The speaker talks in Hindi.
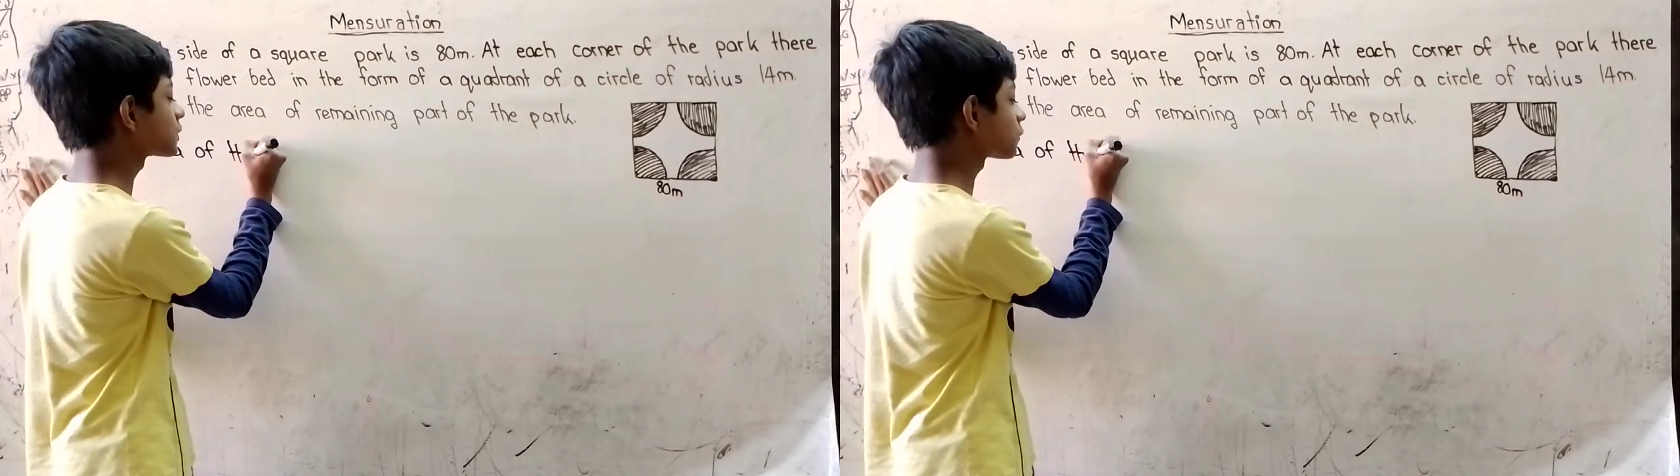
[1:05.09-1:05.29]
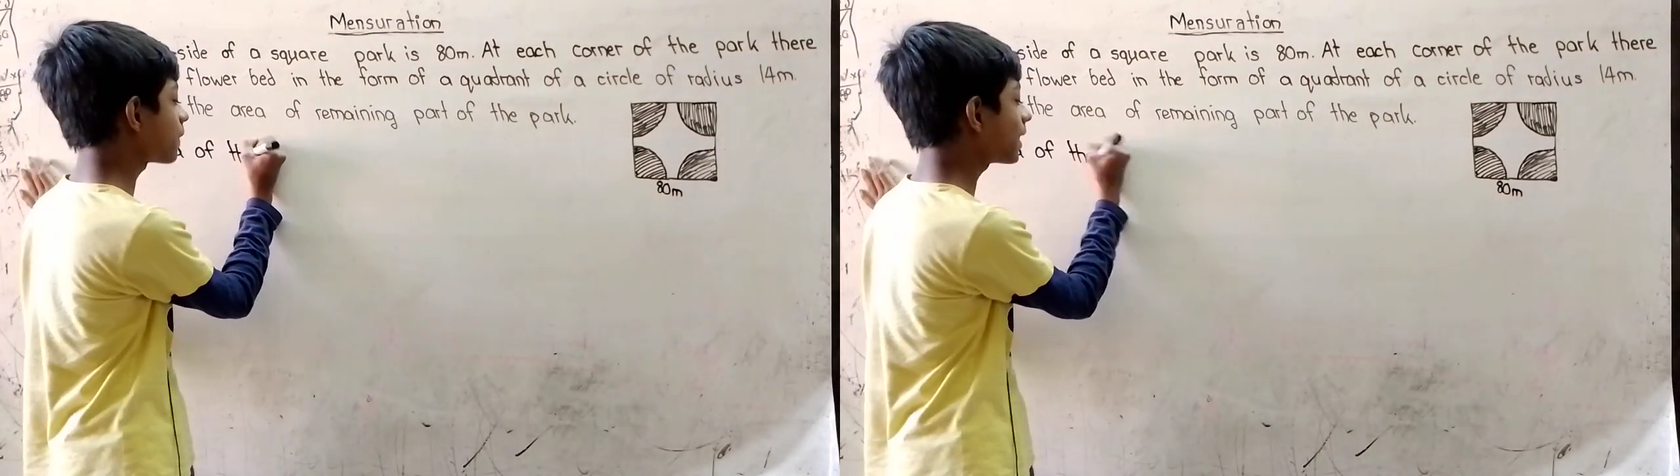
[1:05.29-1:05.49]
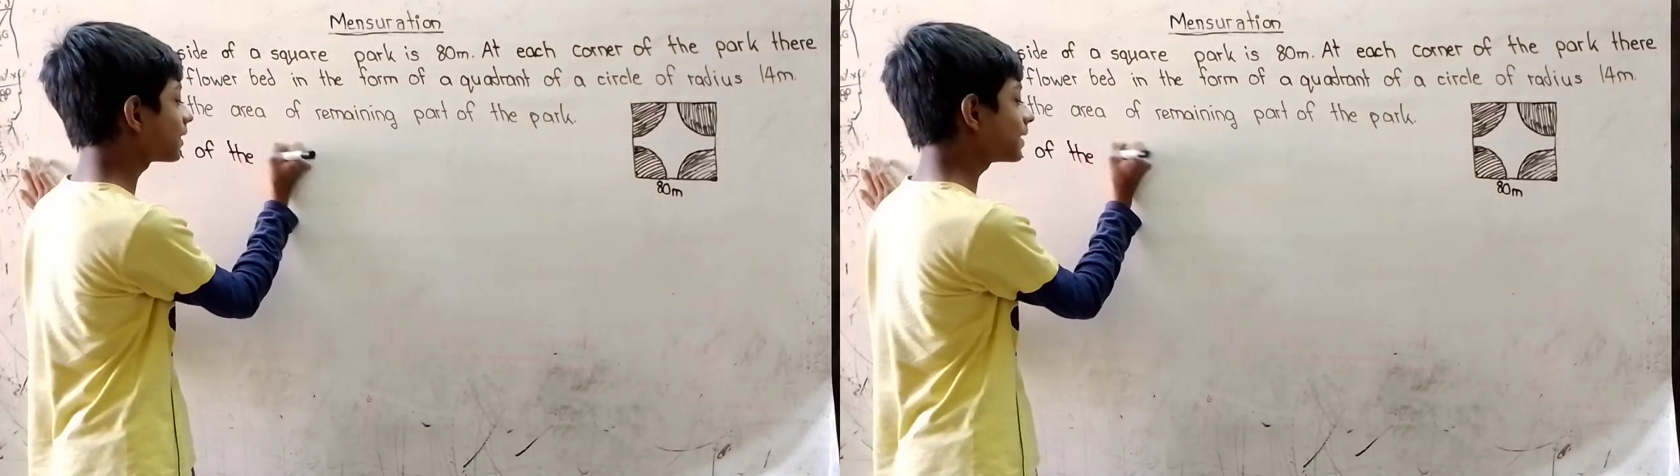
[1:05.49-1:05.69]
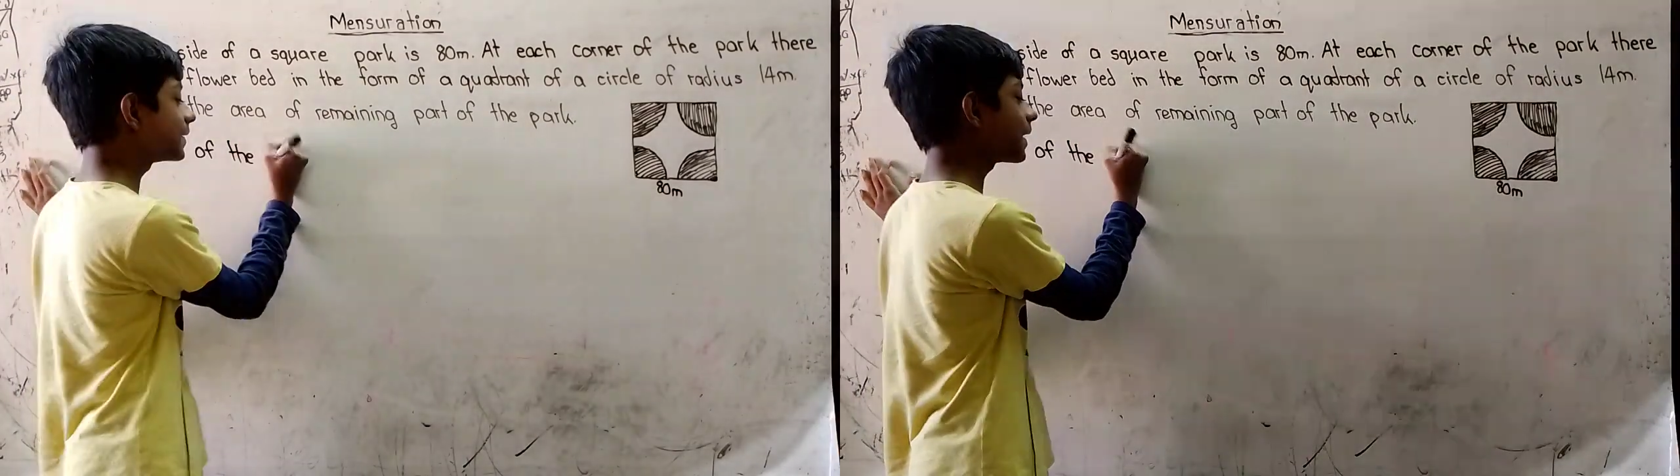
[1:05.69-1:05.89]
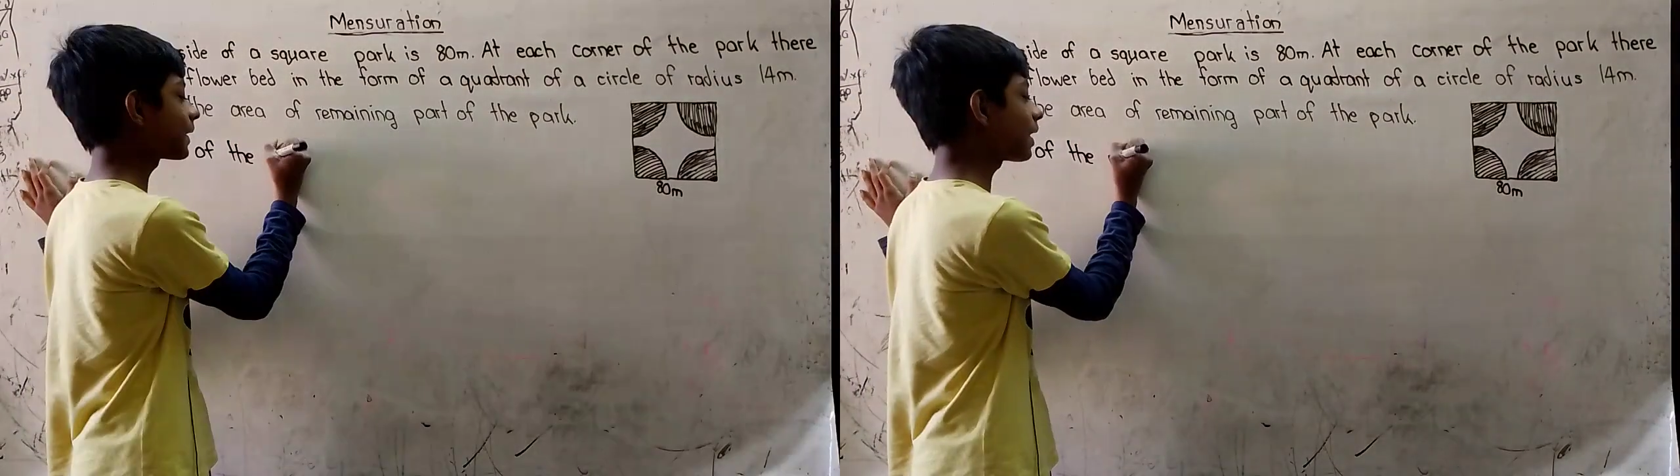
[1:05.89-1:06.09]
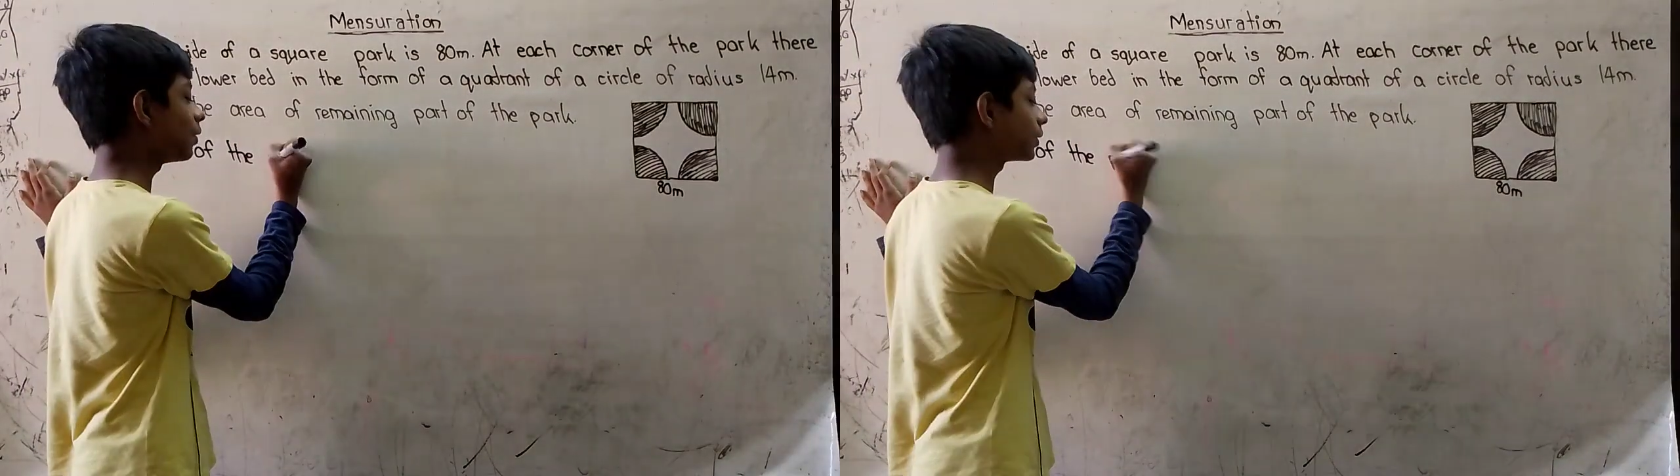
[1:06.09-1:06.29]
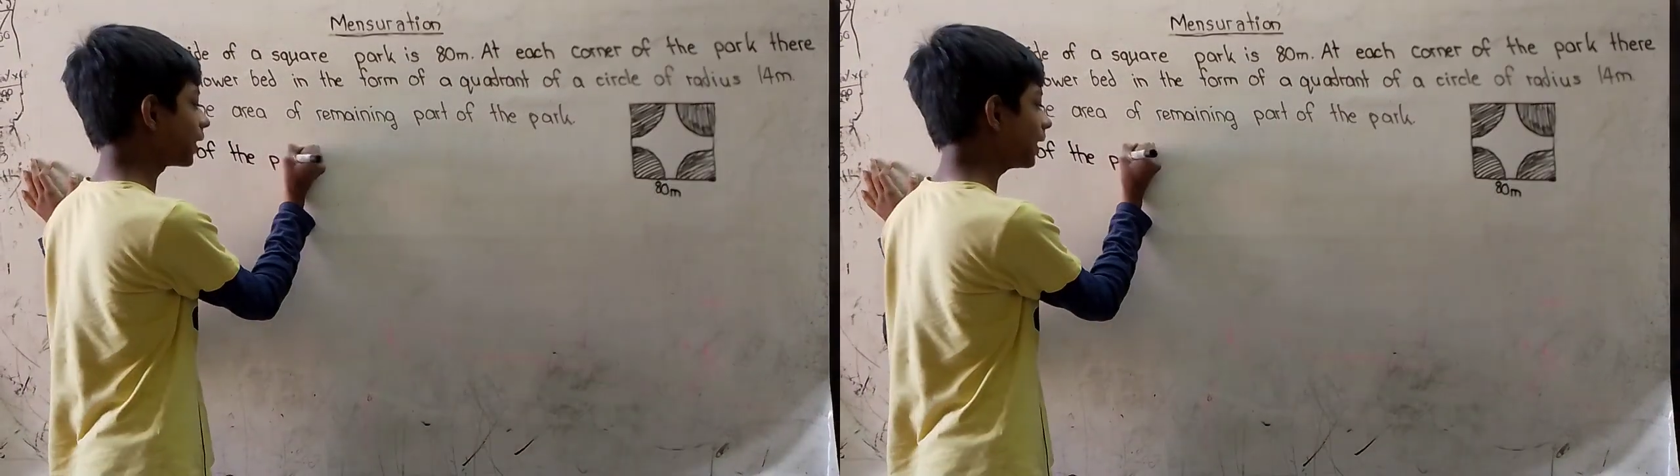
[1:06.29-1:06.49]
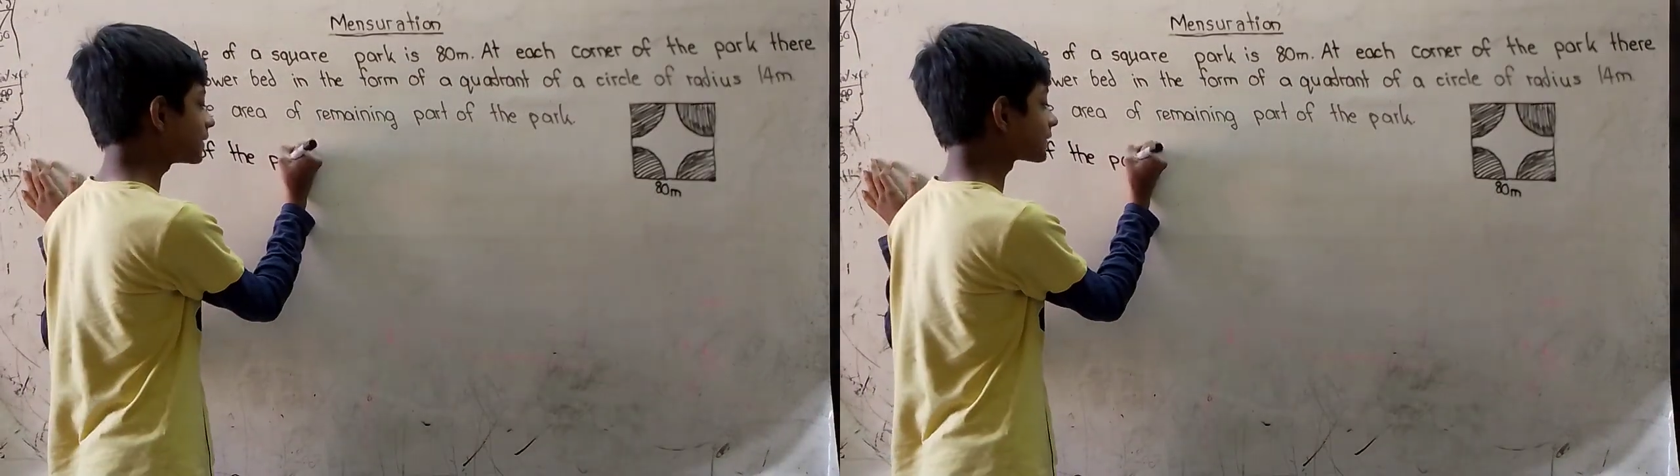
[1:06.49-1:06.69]
स्क्वायर का एरिया क्या
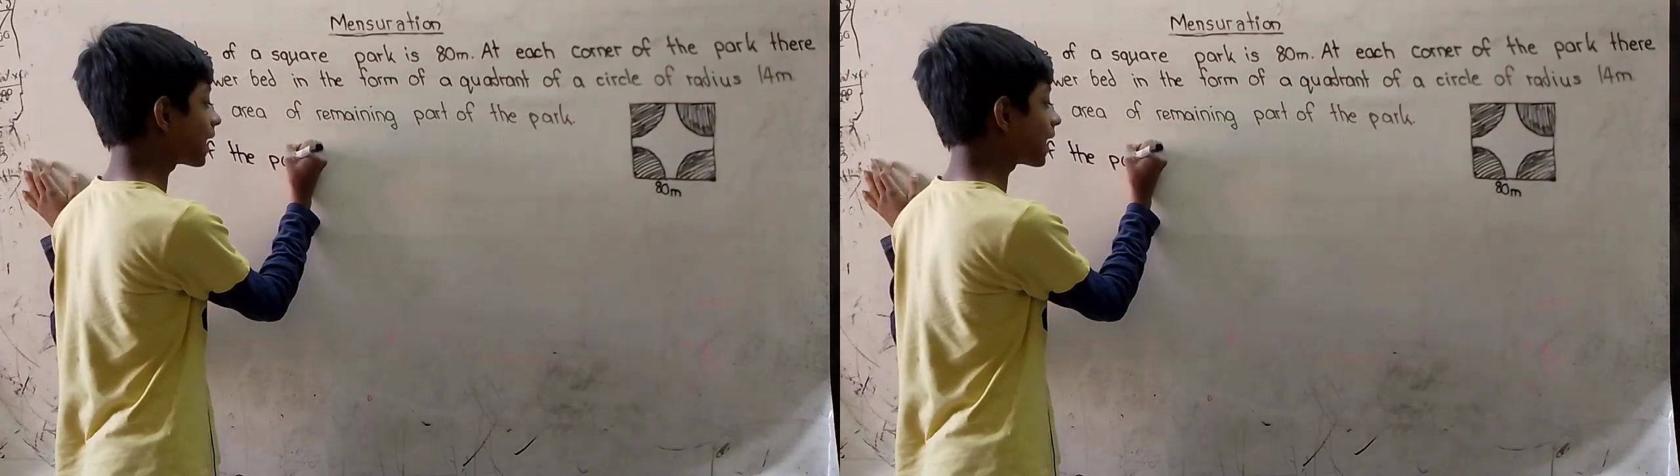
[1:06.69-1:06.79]
होता है